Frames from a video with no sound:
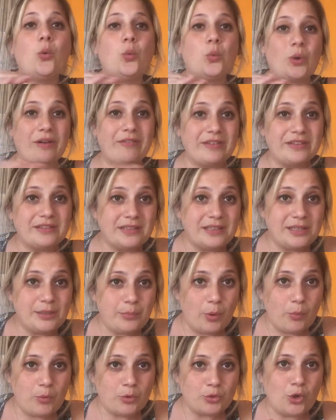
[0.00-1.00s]
una fetta di
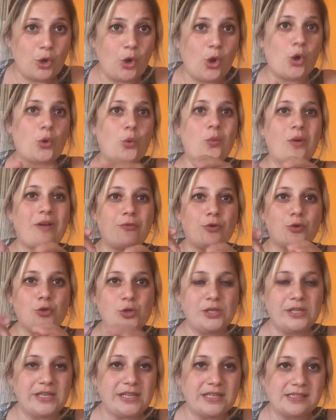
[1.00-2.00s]
pomodoro, una
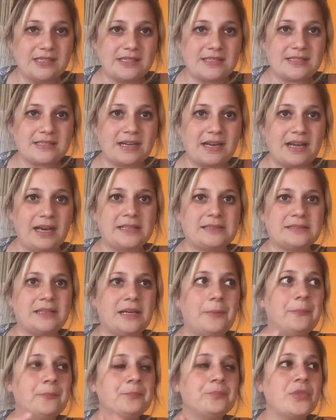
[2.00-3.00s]
fogliolina di
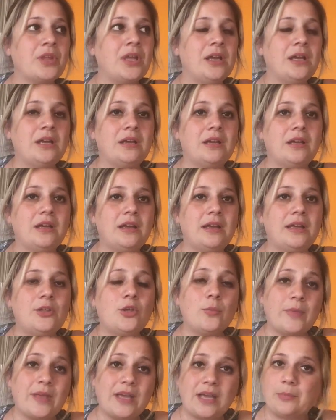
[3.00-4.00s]
insalata, eh,
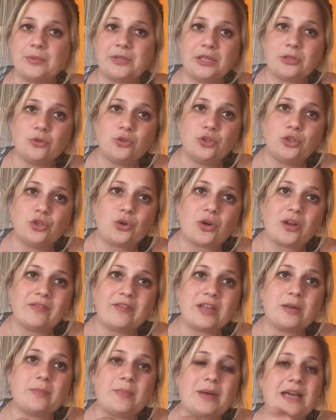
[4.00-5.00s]
io mi è capitato di non
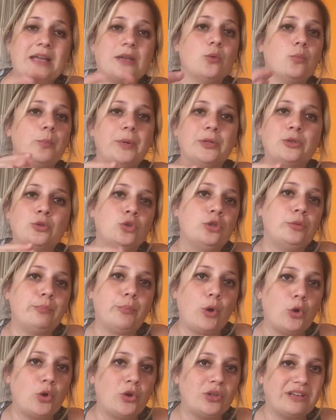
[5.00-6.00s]
avere magari un petto di
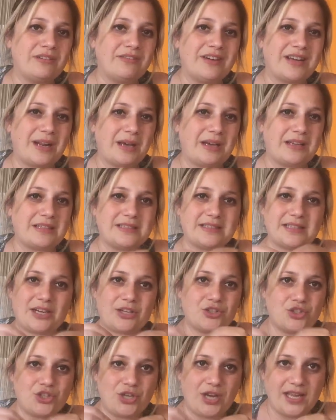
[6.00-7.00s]
pollo da fare a
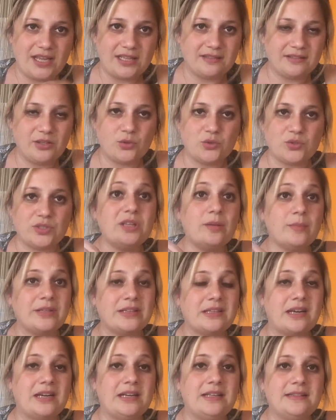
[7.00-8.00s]
straccetti, così da
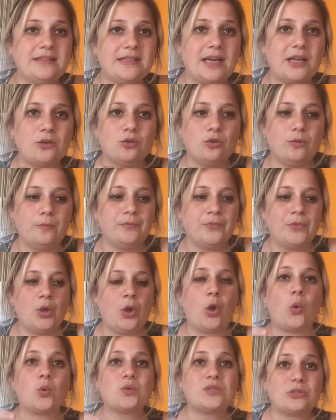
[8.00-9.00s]
mettere all'interno,
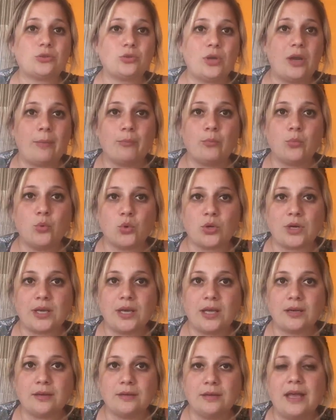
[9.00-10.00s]
ho usato
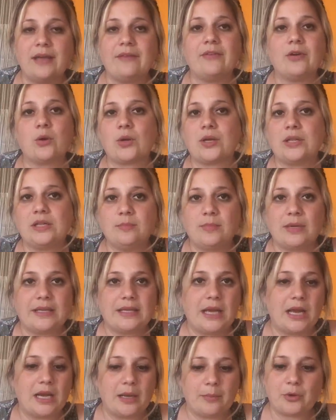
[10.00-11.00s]
l'hamburger, è vero che di
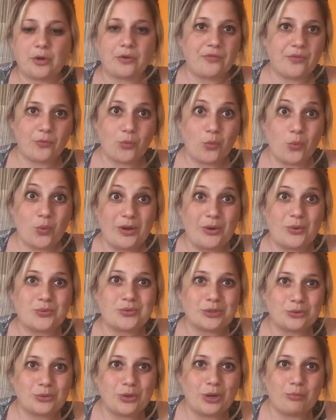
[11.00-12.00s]
maiale però avevo quello, ho
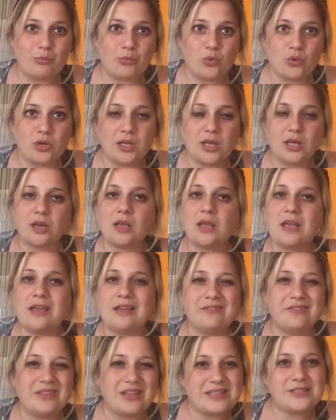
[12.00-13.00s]
usato l'hamburger,
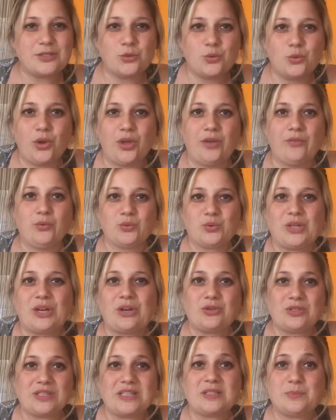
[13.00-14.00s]
vi assicuro che è venuta
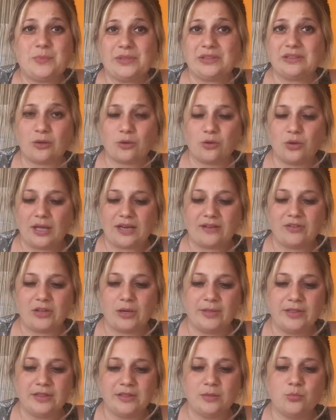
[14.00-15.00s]
una cosa spettacolare,
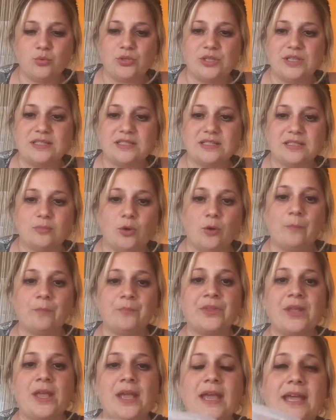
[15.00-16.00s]
veramente
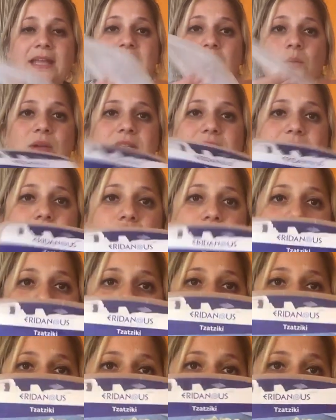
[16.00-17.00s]
buonissimo e di questo ce
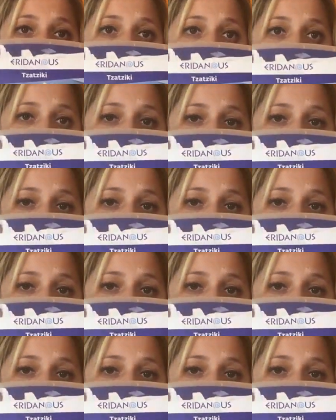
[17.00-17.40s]
n'erano di due